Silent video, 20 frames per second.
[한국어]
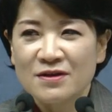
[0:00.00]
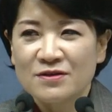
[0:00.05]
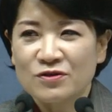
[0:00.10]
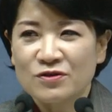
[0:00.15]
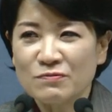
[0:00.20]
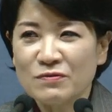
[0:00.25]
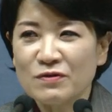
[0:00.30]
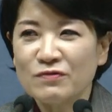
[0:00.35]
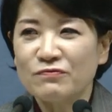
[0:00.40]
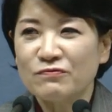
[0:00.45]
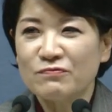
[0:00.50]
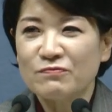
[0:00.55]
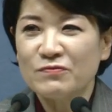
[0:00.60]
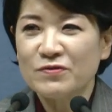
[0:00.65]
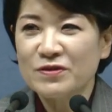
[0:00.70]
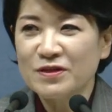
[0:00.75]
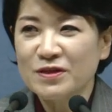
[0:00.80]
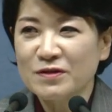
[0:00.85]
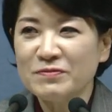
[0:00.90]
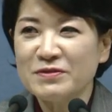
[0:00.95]
정말
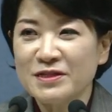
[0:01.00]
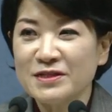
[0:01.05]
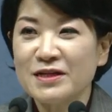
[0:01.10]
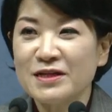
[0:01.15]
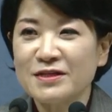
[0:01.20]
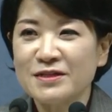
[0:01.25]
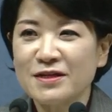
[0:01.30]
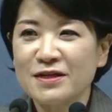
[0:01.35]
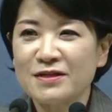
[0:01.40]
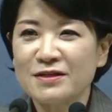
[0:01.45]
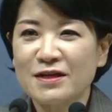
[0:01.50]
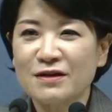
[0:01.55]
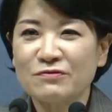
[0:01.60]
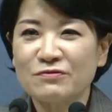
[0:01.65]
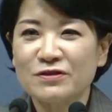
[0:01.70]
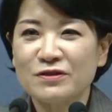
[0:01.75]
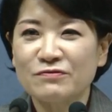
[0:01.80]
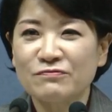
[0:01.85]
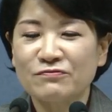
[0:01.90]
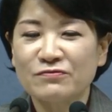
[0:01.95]
이미 신앙생활
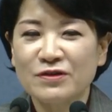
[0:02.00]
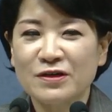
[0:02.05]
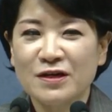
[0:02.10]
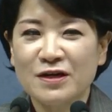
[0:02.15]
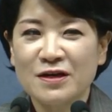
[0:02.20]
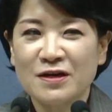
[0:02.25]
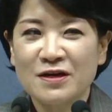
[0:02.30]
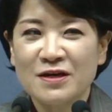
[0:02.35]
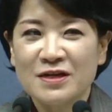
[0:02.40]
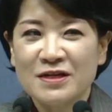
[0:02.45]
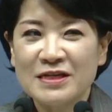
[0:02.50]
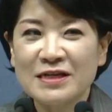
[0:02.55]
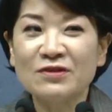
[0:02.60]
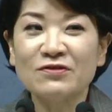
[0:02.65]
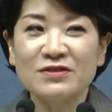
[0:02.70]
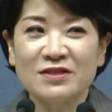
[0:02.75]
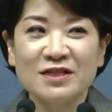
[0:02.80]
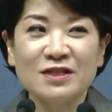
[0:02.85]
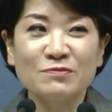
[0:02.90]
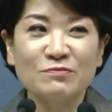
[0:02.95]
하고 있는 우리가
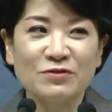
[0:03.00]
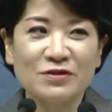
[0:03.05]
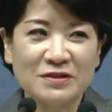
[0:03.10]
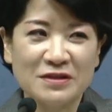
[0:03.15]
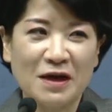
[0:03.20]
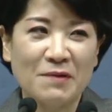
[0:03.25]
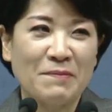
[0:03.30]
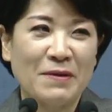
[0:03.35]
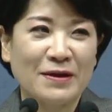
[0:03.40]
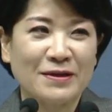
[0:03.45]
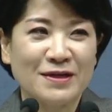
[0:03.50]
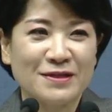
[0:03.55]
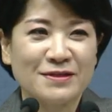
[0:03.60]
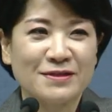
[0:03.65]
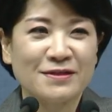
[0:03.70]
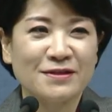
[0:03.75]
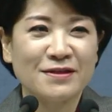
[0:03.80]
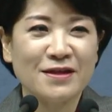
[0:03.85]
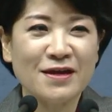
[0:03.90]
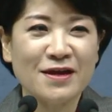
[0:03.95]
이런 질문을 딱
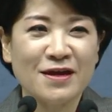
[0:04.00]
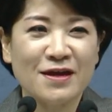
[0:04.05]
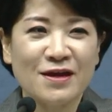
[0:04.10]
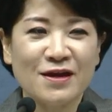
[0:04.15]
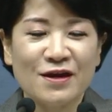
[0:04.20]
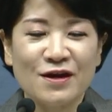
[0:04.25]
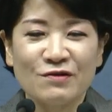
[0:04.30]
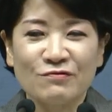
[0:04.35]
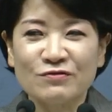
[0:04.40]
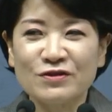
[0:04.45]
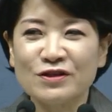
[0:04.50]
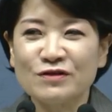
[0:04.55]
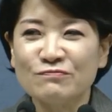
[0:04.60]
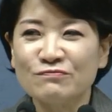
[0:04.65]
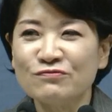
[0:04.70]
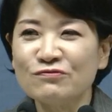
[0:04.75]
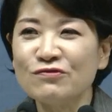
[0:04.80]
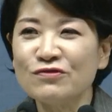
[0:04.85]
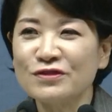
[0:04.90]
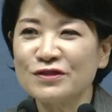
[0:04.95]
받았을 때 우리는
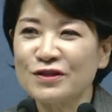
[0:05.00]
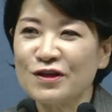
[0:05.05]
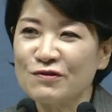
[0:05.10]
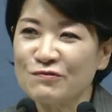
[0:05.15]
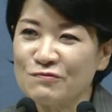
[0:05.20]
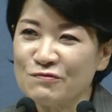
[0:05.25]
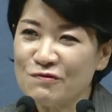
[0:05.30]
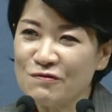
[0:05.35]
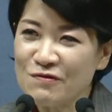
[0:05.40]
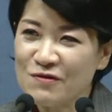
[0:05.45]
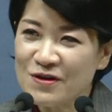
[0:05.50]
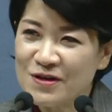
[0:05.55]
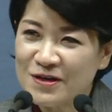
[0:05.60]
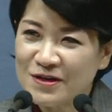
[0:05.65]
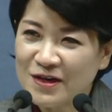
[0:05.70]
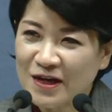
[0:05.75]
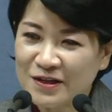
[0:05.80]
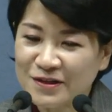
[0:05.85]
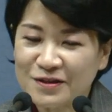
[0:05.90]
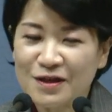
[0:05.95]
무엇이라고
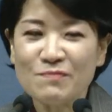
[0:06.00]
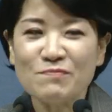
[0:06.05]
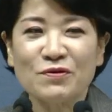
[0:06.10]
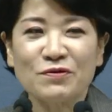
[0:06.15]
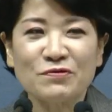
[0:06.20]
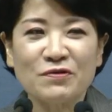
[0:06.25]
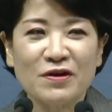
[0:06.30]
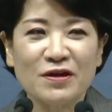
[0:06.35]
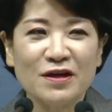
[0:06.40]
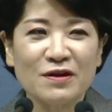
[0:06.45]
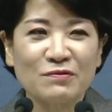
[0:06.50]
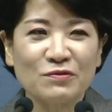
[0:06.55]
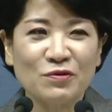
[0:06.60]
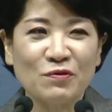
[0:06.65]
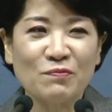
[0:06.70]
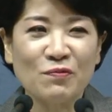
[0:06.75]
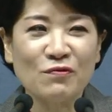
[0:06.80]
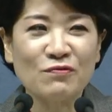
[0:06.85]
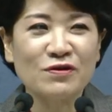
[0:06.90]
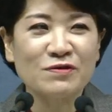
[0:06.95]
간단 명료하게
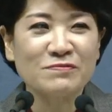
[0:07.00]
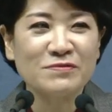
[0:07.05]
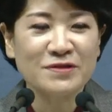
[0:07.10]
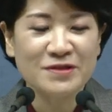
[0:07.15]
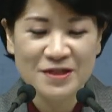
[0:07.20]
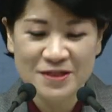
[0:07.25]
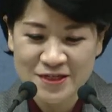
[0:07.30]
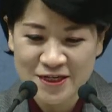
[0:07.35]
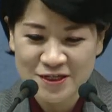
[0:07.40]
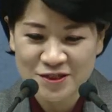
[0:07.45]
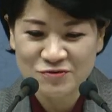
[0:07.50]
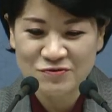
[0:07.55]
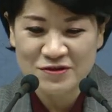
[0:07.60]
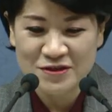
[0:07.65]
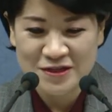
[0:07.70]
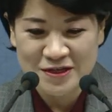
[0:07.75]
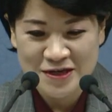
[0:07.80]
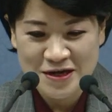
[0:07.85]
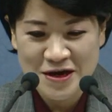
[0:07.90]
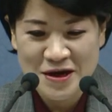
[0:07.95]
또 복음을 제시할 수
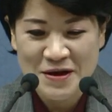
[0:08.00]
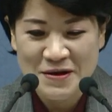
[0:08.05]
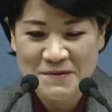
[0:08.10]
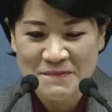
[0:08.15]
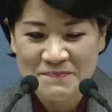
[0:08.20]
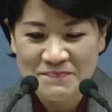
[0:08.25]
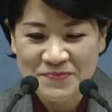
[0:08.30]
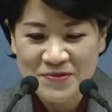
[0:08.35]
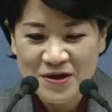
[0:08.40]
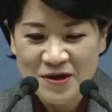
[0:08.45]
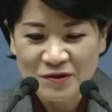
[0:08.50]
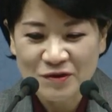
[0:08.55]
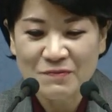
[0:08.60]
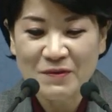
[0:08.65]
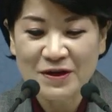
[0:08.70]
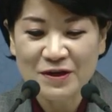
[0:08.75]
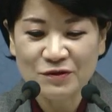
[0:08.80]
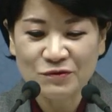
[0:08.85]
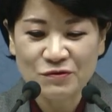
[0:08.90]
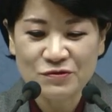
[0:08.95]
있는가 또
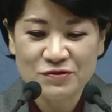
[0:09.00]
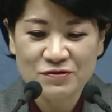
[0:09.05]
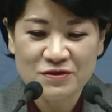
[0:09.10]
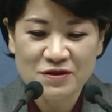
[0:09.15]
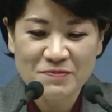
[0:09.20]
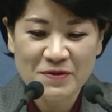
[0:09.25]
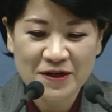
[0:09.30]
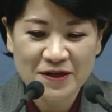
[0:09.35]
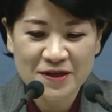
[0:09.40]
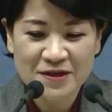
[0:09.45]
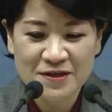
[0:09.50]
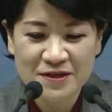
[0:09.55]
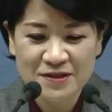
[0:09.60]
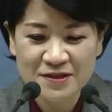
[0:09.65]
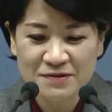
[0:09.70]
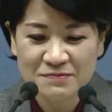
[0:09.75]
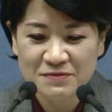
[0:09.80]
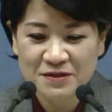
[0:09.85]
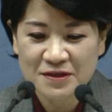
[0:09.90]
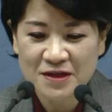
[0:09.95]
많은 도전을 받게
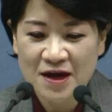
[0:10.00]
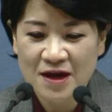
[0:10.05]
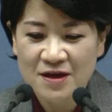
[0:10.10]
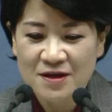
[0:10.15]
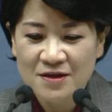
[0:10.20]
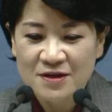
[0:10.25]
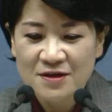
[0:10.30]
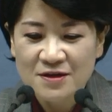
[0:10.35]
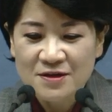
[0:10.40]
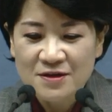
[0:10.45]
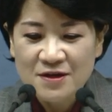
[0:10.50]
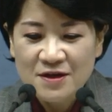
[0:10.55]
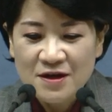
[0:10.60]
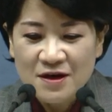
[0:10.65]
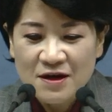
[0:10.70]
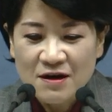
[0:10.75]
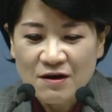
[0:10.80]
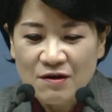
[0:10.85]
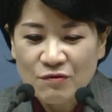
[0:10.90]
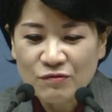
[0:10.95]
됐습니다.
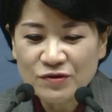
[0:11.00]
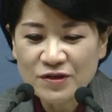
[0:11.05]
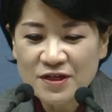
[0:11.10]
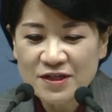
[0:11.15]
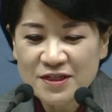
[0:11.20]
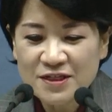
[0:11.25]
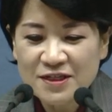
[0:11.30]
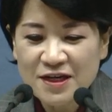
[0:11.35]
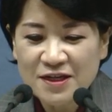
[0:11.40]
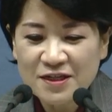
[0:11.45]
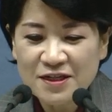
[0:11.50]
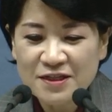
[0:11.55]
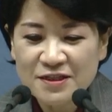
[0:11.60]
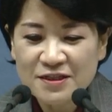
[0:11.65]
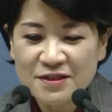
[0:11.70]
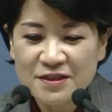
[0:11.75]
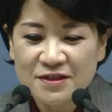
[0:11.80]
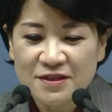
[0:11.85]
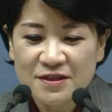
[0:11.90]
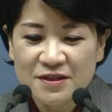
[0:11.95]
아, 오늘 이
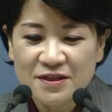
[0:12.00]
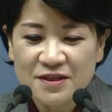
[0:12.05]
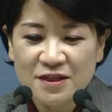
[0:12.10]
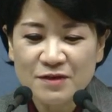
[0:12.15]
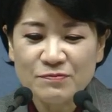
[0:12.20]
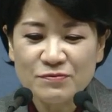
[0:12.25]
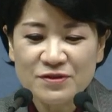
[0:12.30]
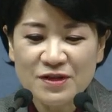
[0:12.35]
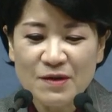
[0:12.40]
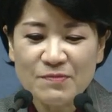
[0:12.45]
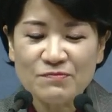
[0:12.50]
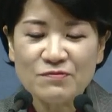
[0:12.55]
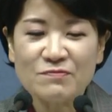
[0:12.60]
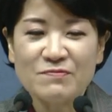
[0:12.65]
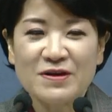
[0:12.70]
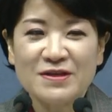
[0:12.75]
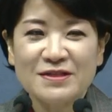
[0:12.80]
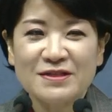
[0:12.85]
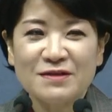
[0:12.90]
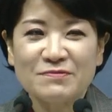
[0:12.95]
시간에는 2부 3부
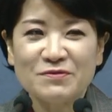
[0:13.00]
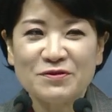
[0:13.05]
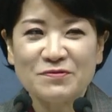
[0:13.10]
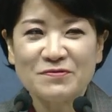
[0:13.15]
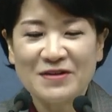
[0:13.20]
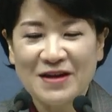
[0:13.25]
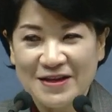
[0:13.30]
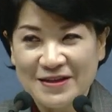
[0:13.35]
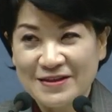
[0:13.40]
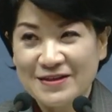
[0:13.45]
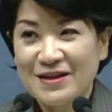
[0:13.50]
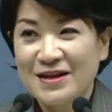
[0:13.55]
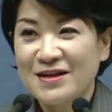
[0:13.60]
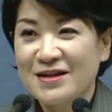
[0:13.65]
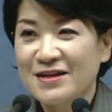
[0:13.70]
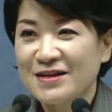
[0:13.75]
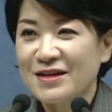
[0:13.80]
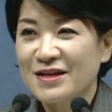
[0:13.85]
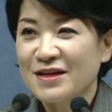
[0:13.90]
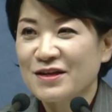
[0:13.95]
말씀을 좀
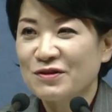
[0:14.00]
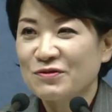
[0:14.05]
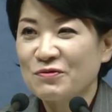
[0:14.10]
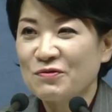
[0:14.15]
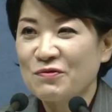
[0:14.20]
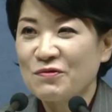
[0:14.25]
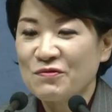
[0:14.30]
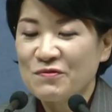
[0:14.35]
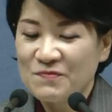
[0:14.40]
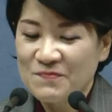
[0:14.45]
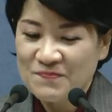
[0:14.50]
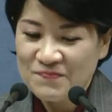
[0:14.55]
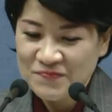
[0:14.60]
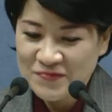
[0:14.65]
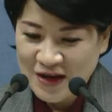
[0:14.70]
간단하게 또